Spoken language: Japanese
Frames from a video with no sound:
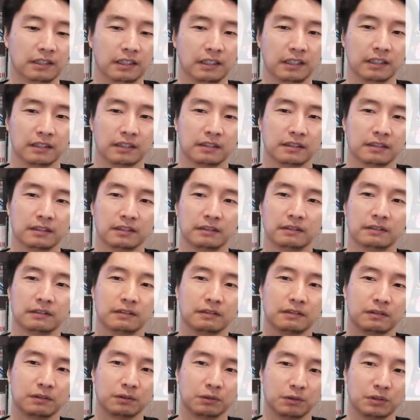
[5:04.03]
えて、
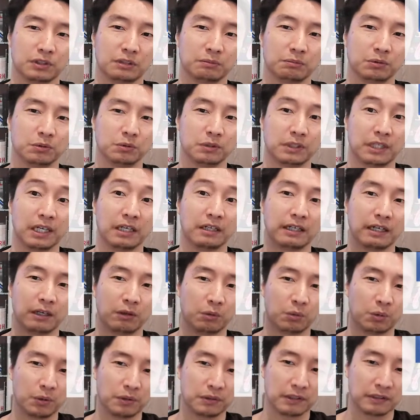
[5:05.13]
その自分の限界
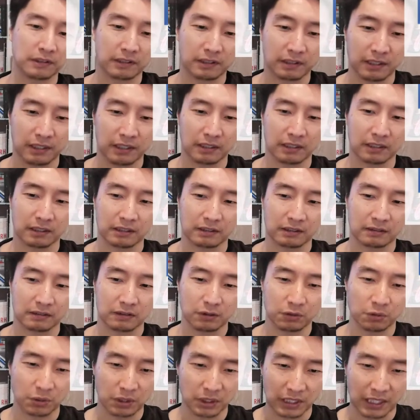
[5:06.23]
を超えさせて、
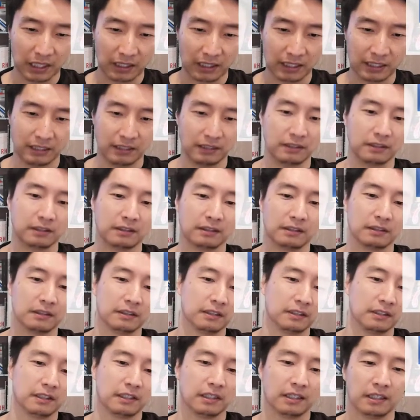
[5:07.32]
より高い、
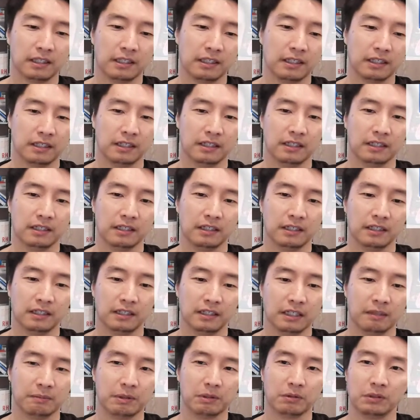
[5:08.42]

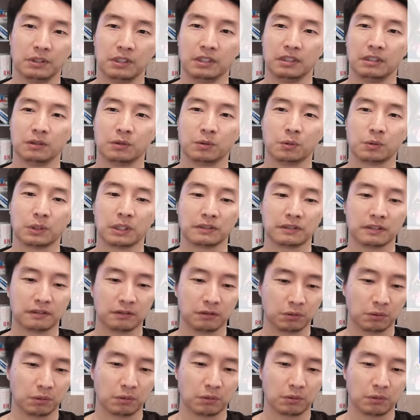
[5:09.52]
えー、レベルに到達さ
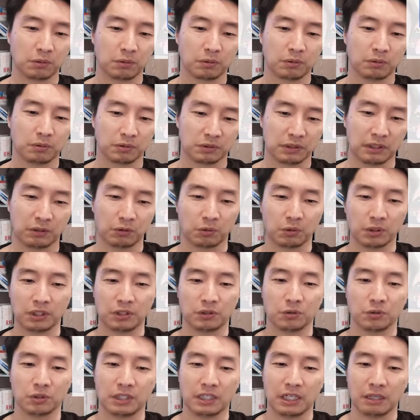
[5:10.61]
せると。これ
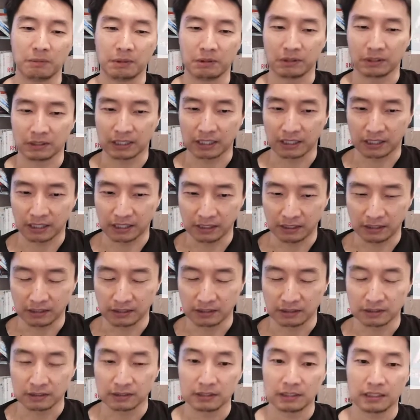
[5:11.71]
非常にレベルが高い、
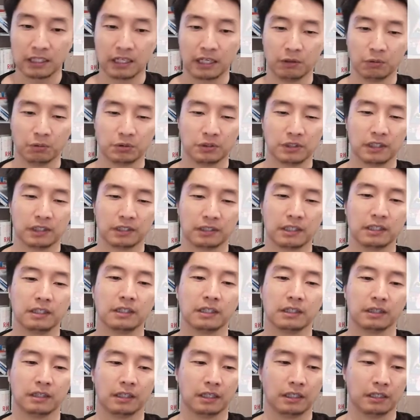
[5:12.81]
えー、教え方に
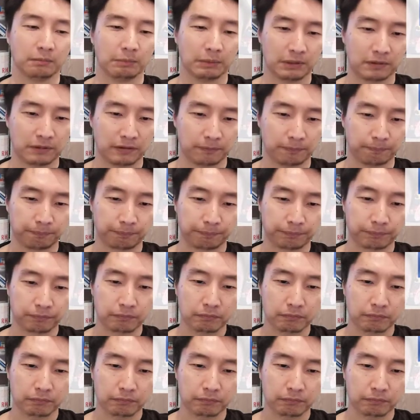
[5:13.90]
なっていきます。